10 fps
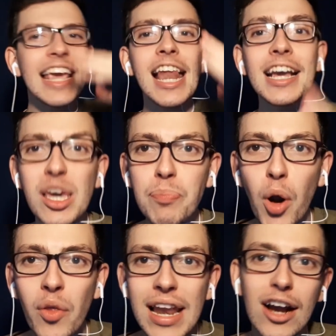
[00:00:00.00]
Y el
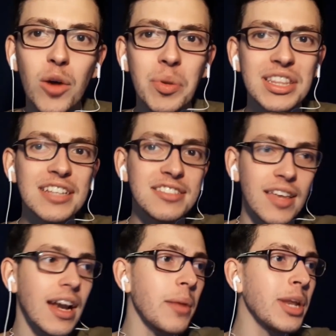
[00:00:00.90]
equipo de la
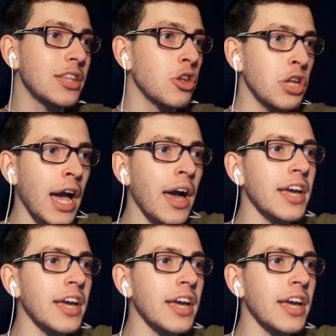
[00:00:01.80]
competencia de la eliminatoria